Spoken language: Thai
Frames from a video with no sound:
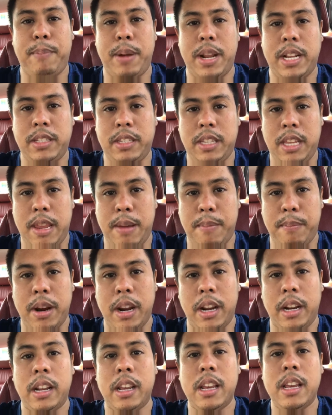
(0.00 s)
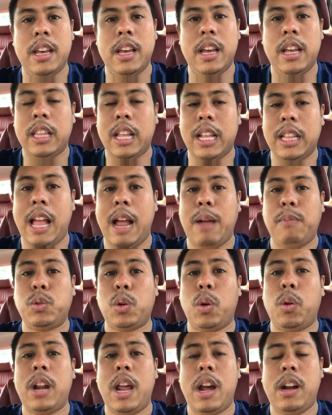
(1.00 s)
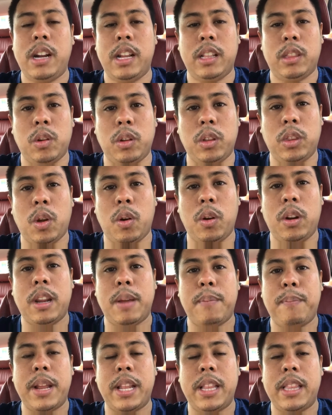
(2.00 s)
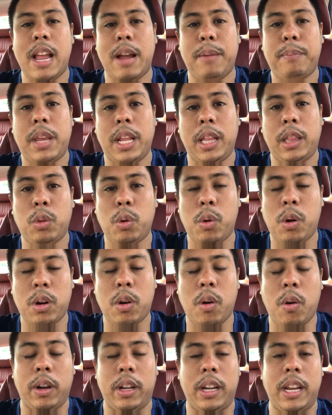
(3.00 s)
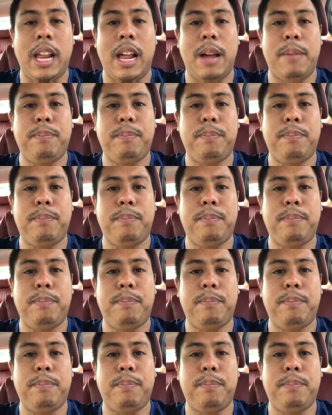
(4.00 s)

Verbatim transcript: เพชร 4 0,000 ถ้าตามทรงแล้วเนี่ยต้น ๆเนี่ยเพชรดำเห็นตัวก่อนนะครับ